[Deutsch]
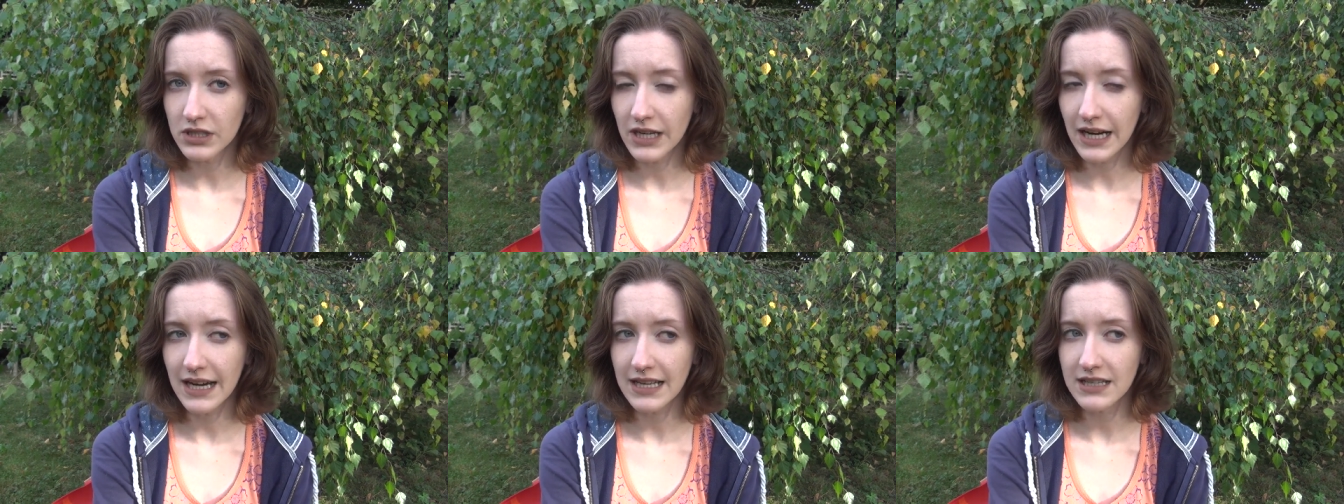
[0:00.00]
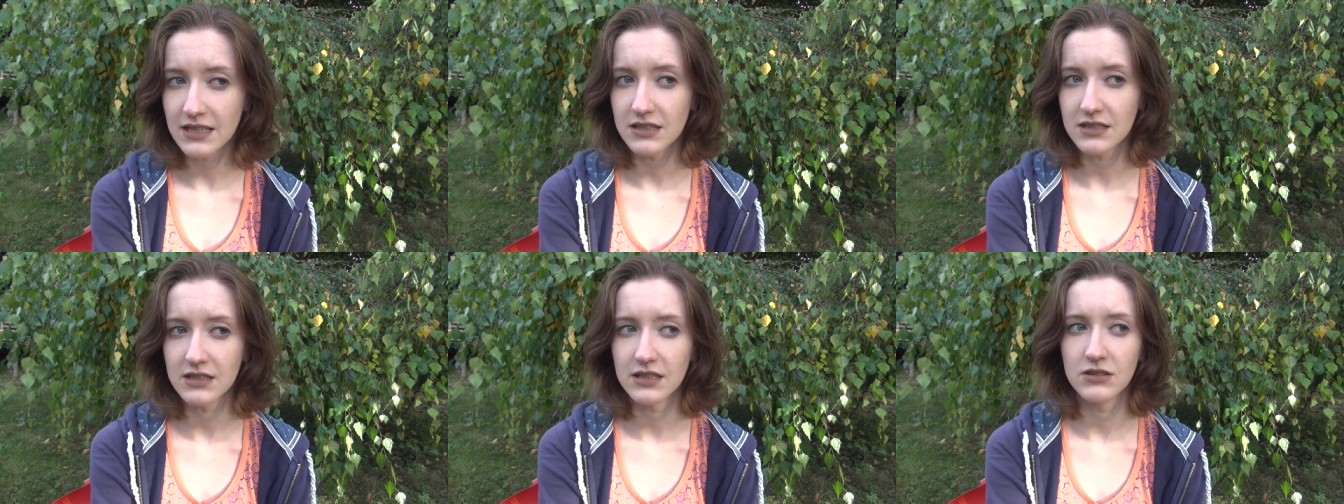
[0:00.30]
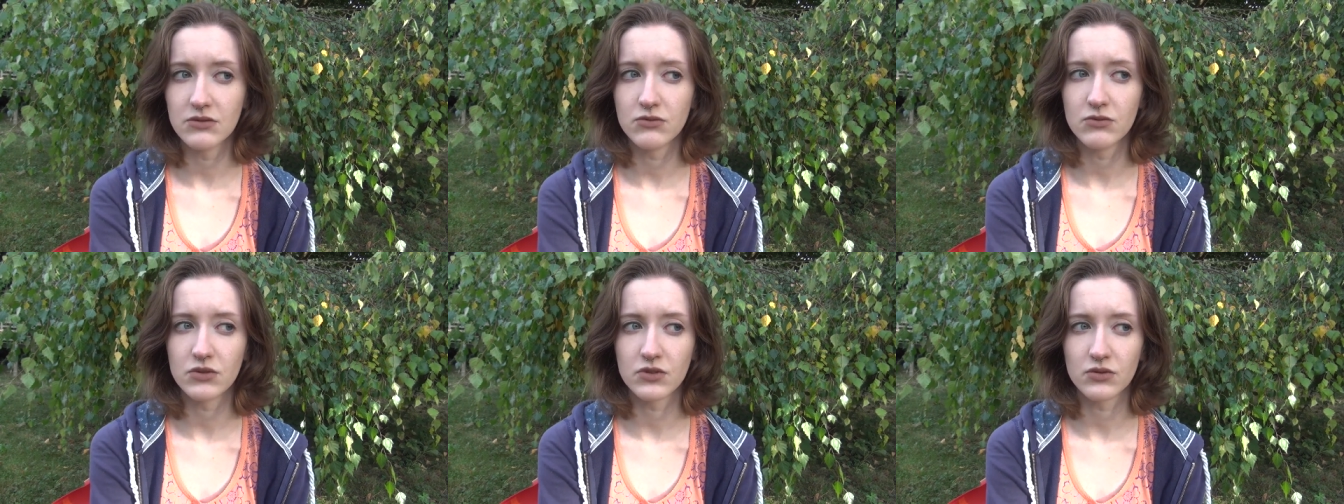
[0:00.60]
Da hatte sie
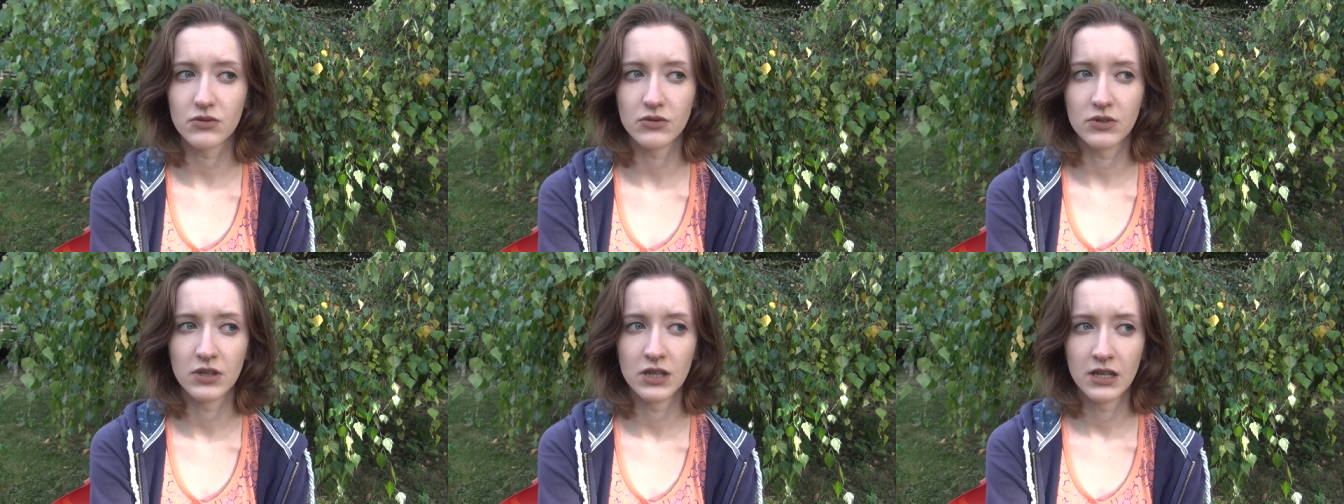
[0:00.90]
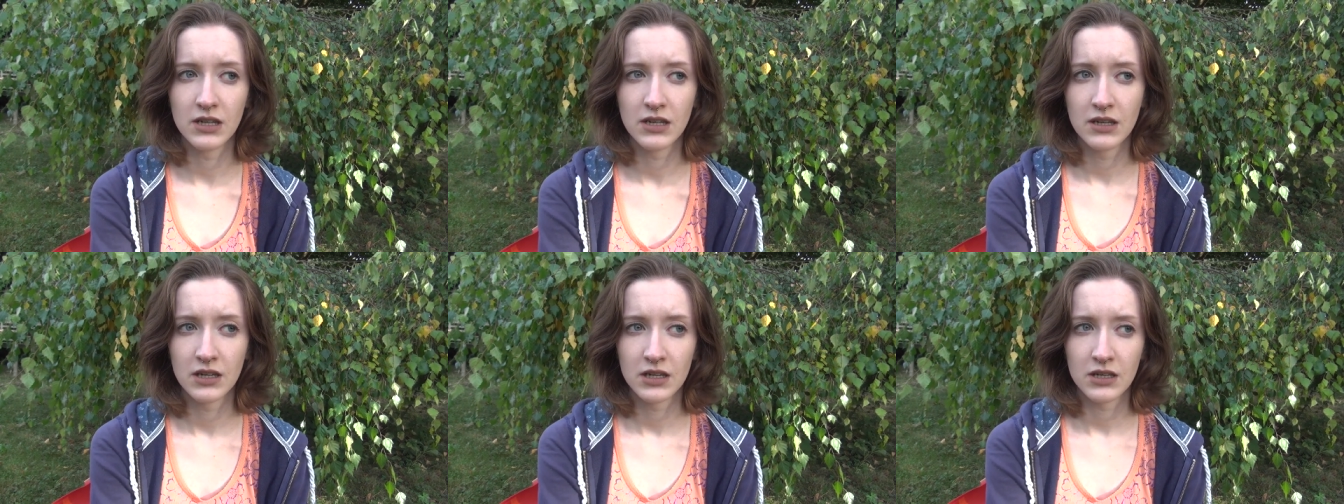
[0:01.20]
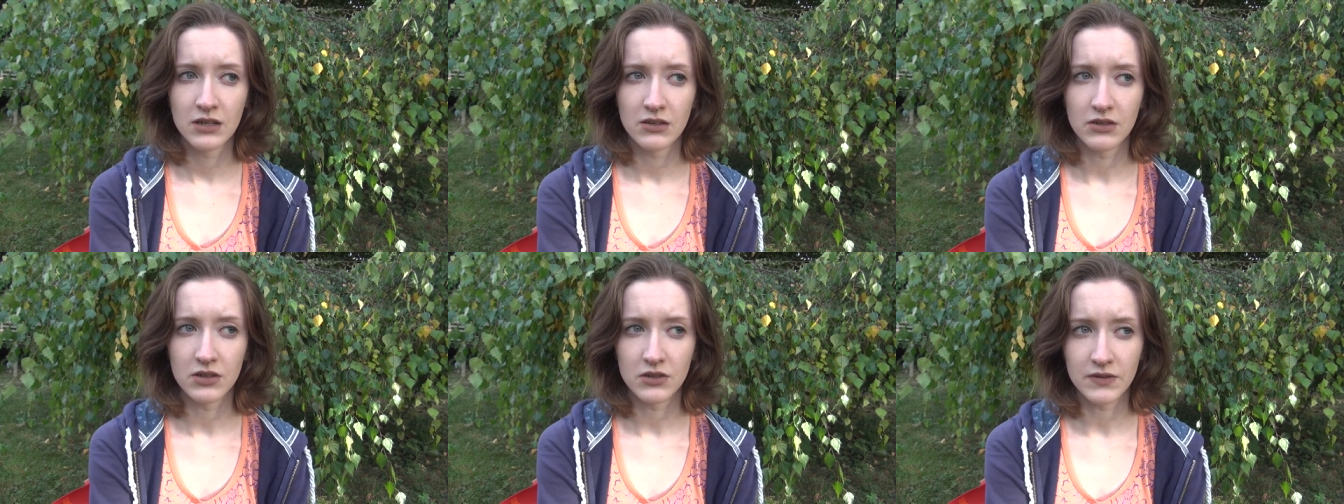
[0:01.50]
nur so
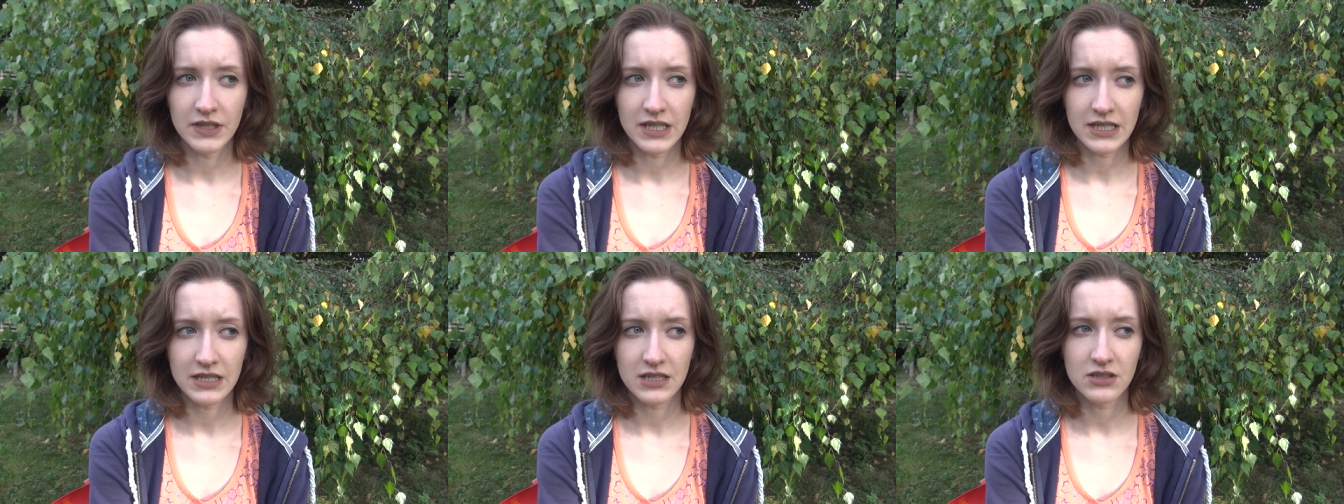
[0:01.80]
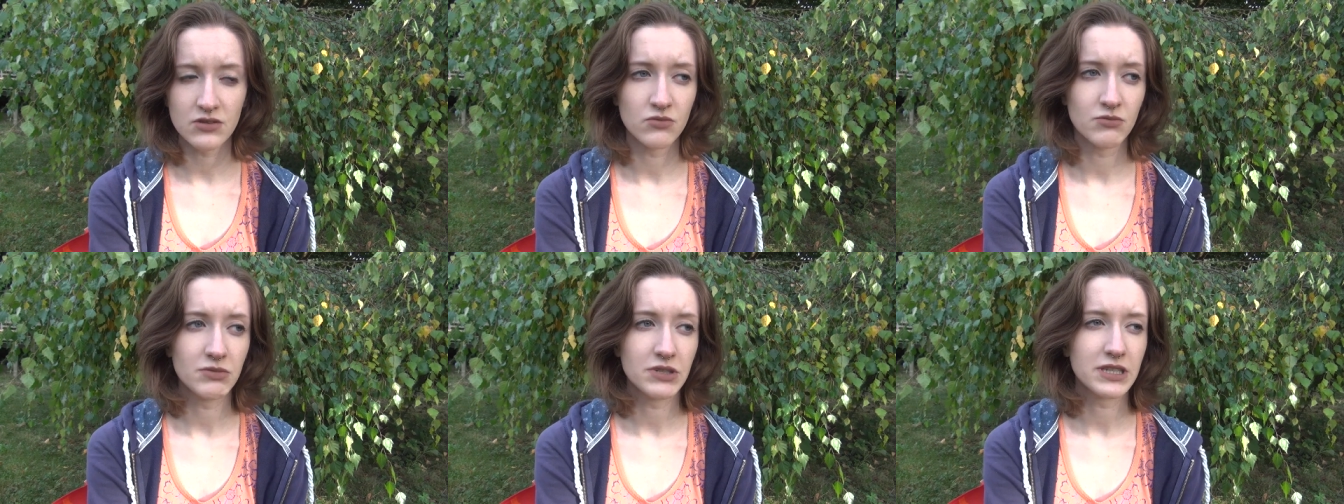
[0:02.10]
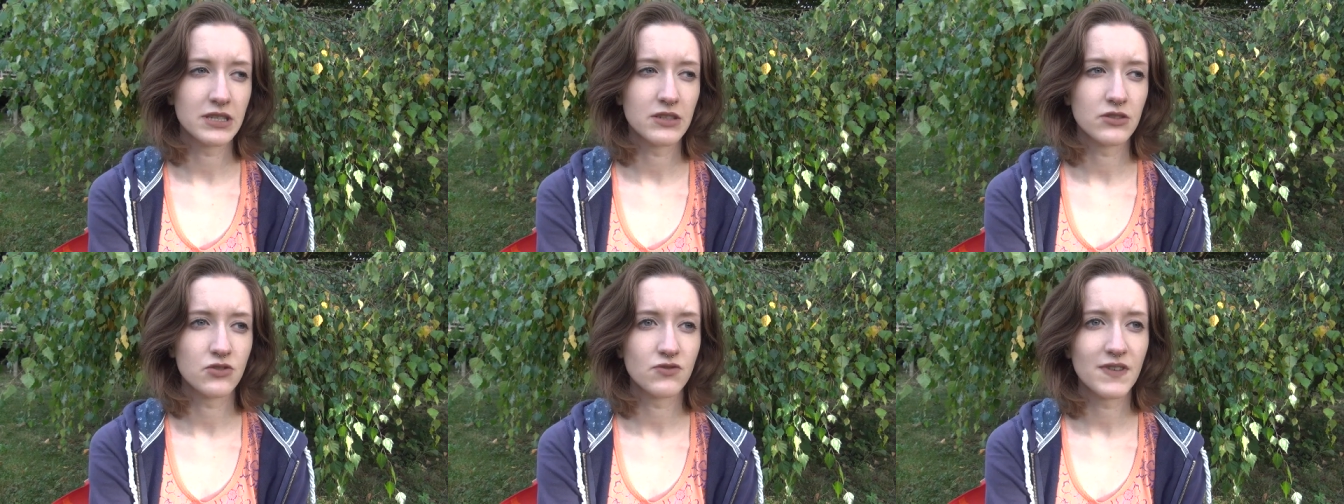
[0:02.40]
irgendwie hat sich so ein
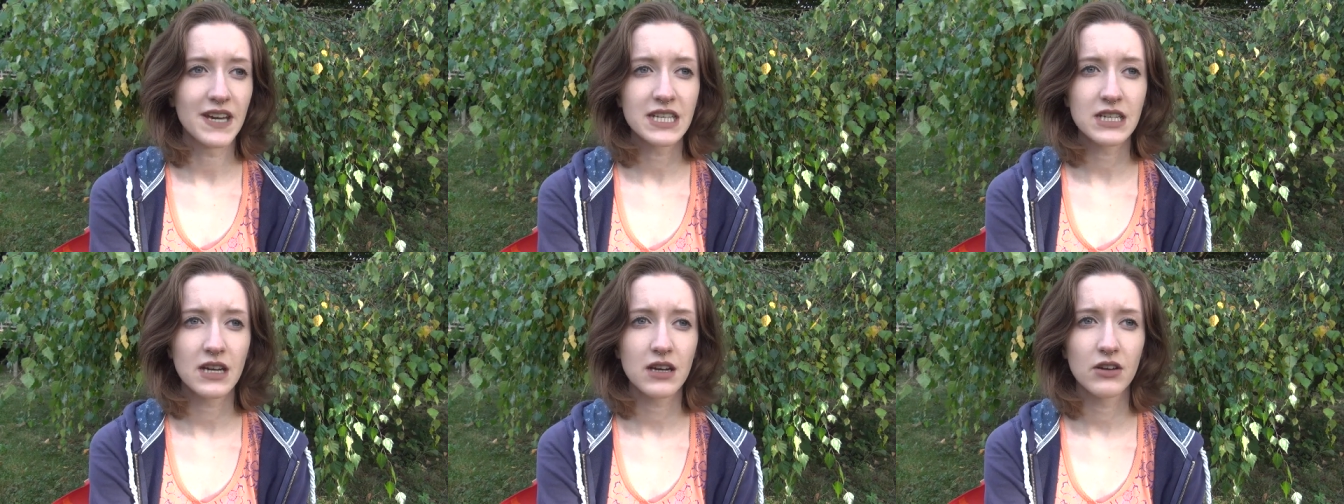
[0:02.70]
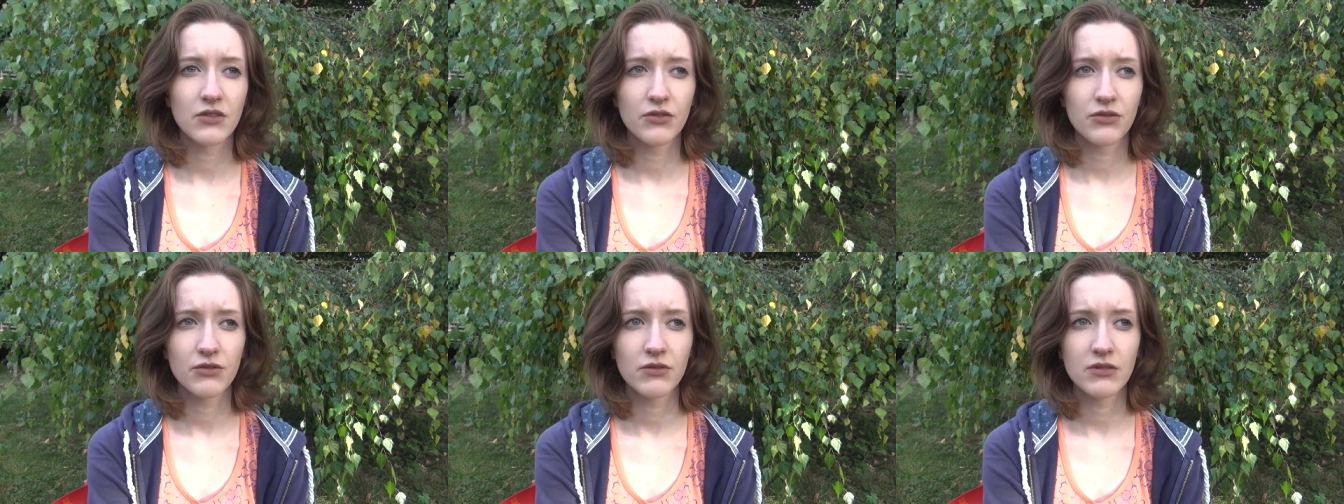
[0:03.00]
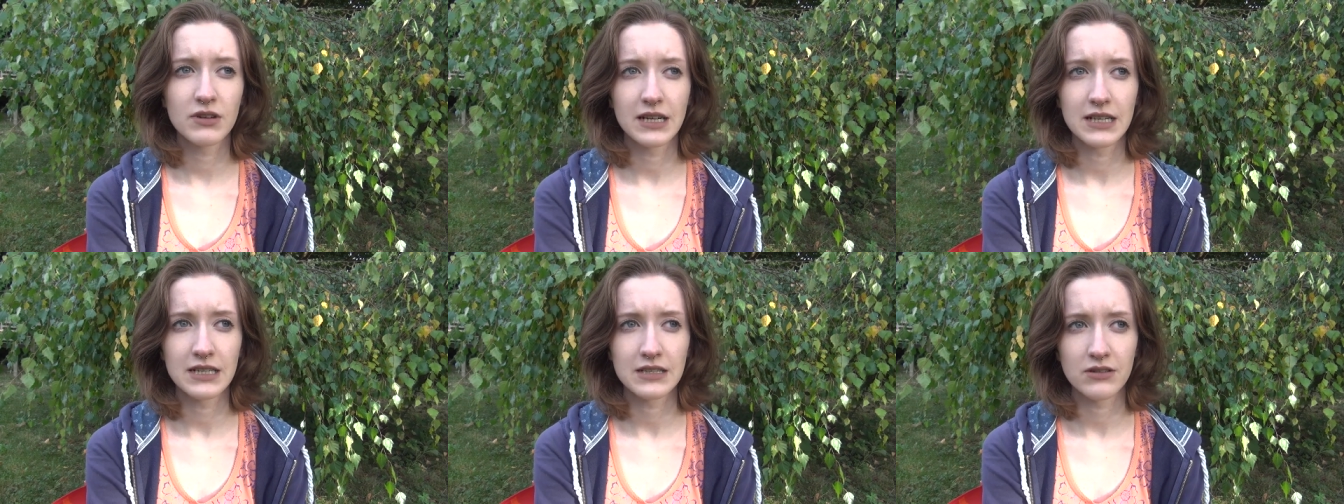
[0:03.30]
bisschen schwächer
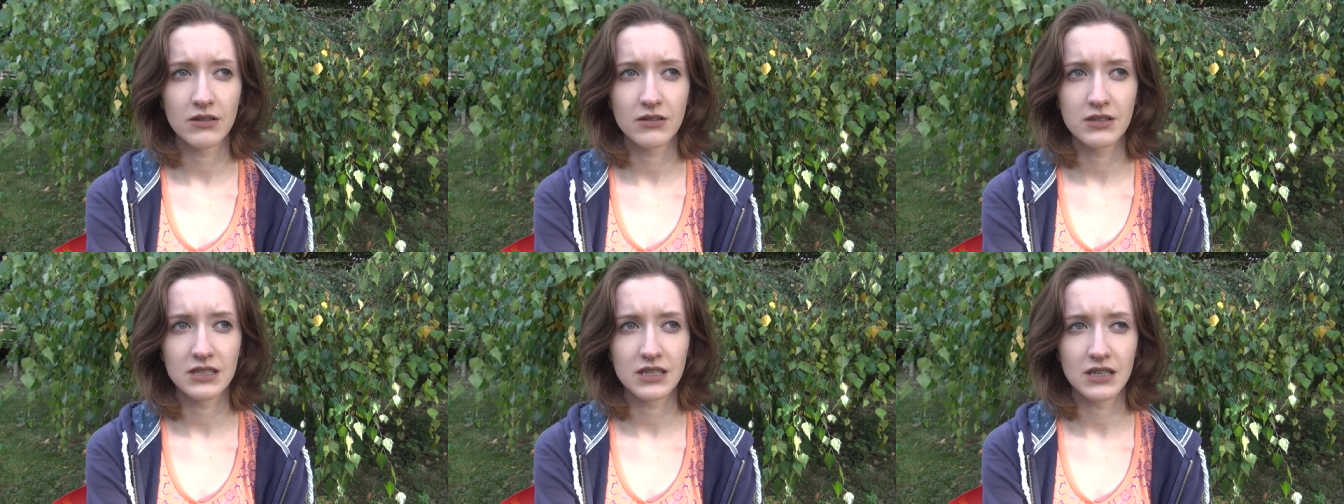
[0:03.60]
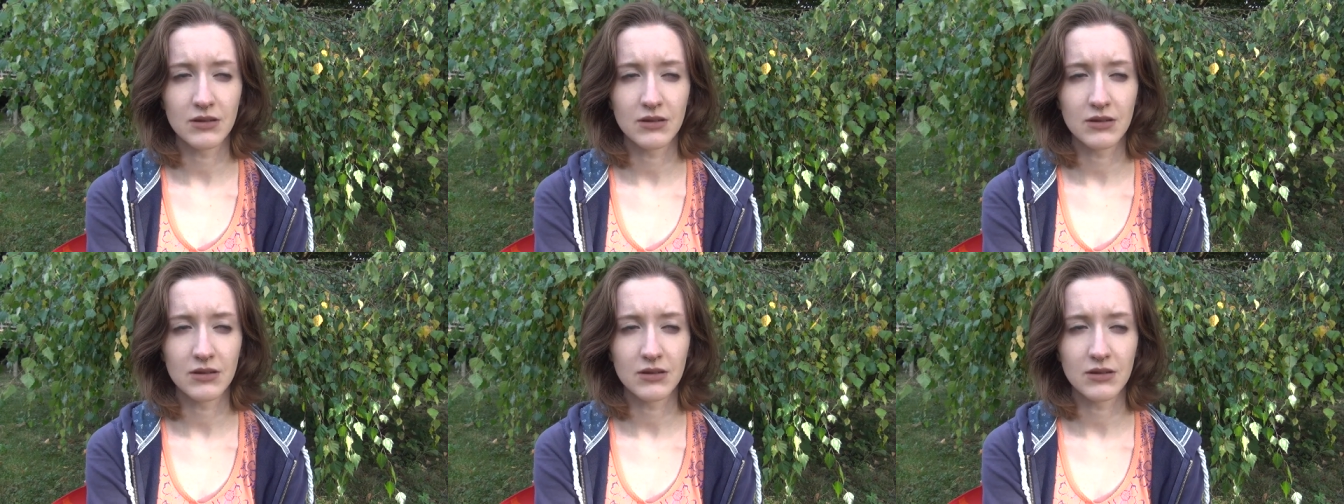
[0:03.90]
gefühlt als sonst,